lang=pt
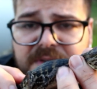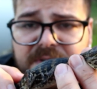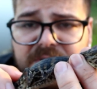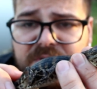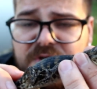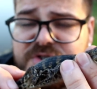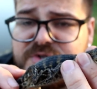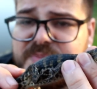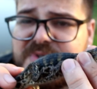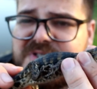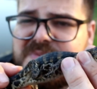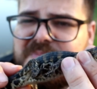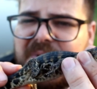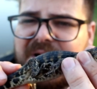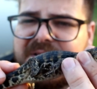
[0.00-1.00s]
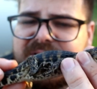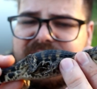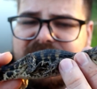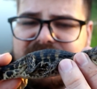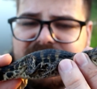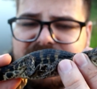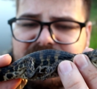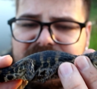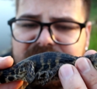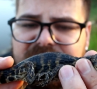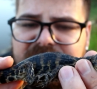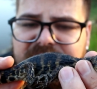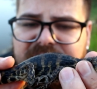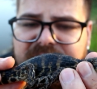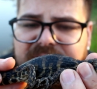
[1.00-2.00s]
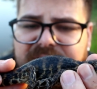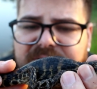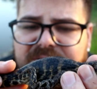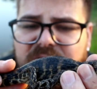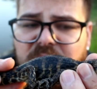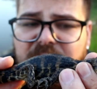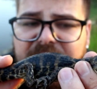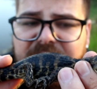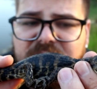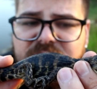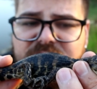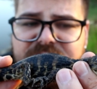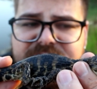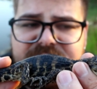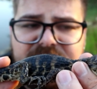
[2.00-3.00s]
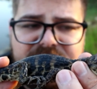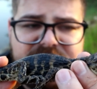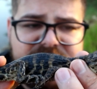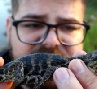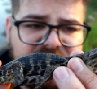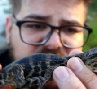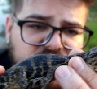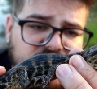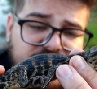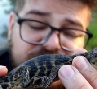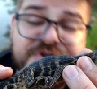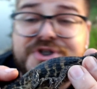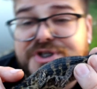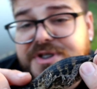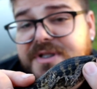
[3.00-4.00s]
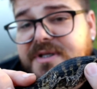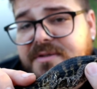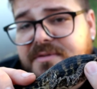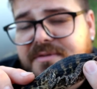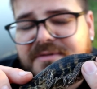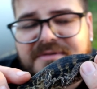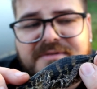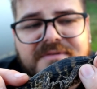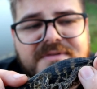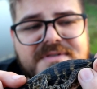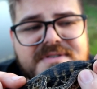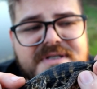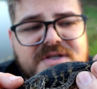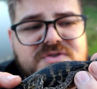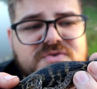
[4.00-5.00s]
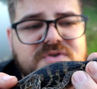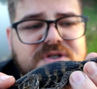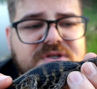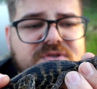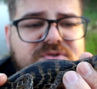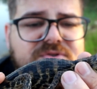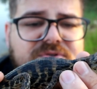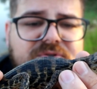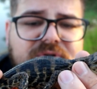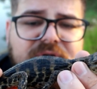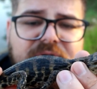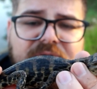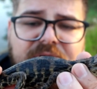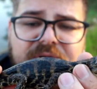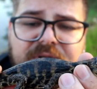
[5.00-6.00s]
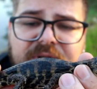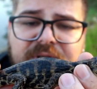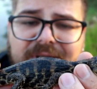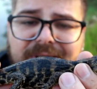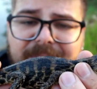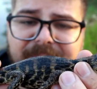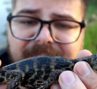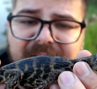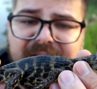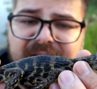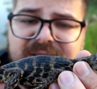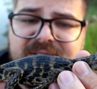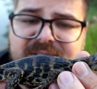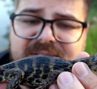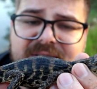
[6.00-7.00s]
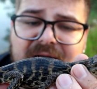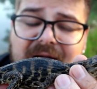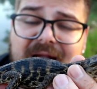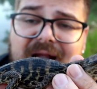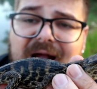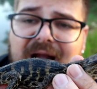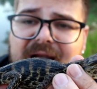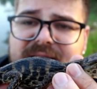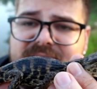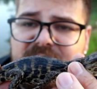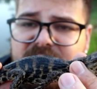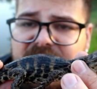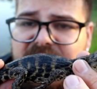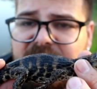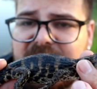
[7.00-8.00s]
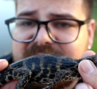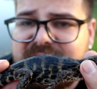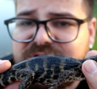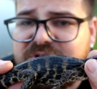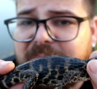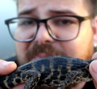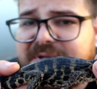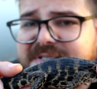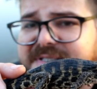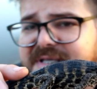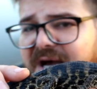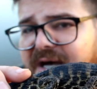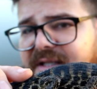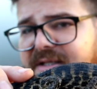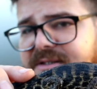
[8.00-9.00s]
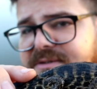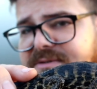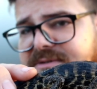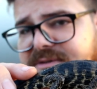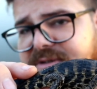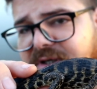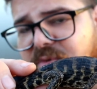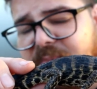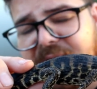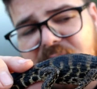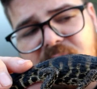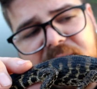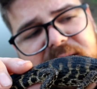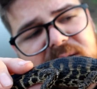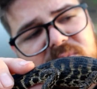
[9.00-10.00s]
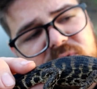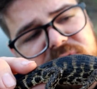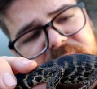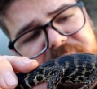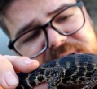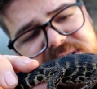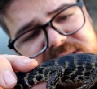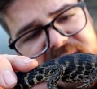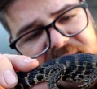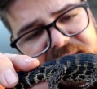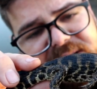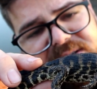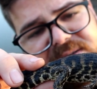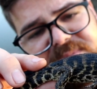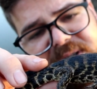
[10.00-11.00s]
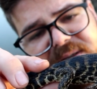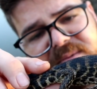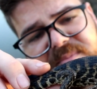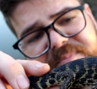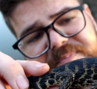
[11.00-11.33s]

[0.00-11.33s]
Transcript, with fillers: Nossos principais uh, compradores são China, Estados Unidos, mas a carne também é bastante apreciada. É uma iguaria muito apreciada também.